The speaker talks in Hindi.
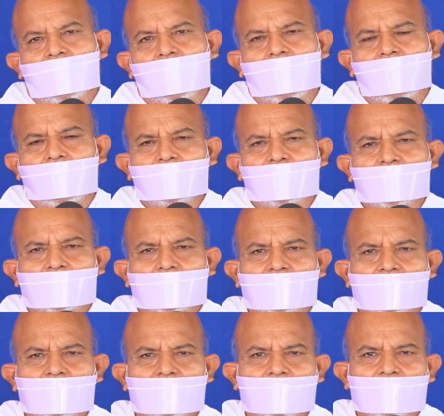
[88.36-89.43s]
और
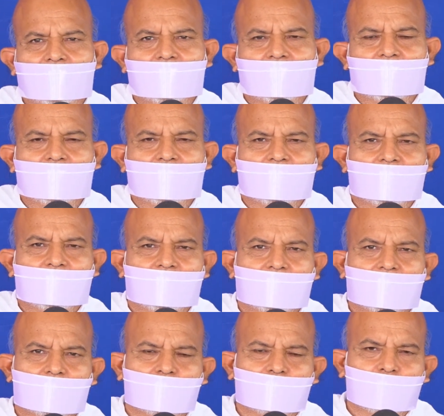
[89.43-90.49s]

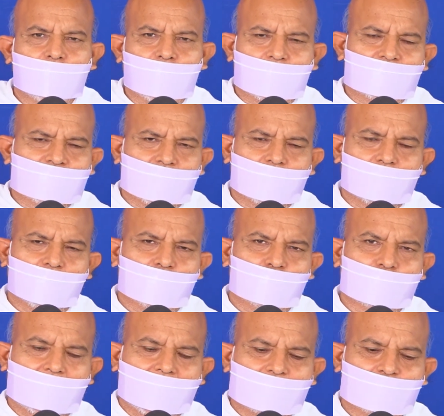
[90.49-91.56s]
मोक्ष को
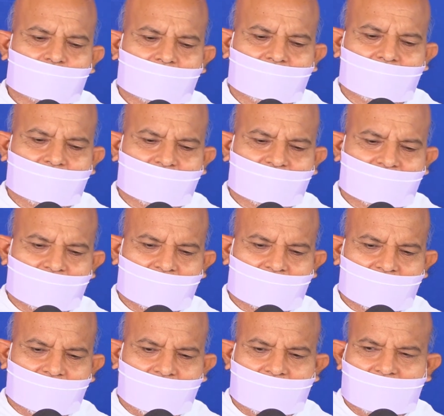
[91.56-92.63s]
प्राप्त कर
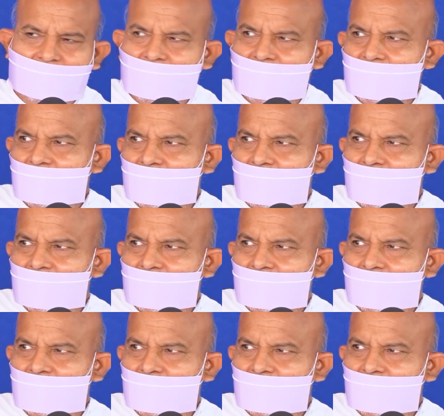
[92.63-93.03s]
सकता है